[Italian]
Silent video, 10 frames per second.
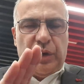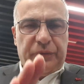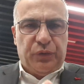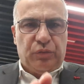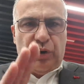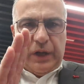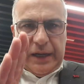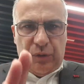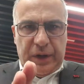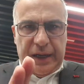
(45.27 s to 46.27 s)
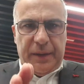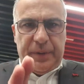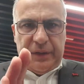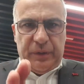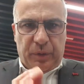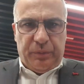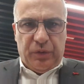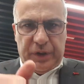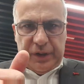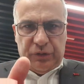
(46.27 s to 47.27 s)
OneFootball ha una app che vi
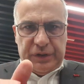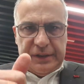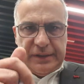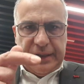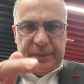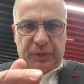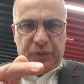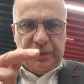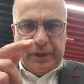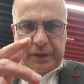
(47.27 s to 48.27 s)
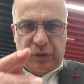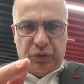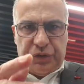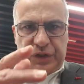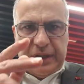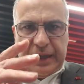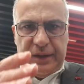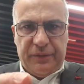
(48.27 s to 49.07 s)
propone notizie, approfondimenti, curiosità,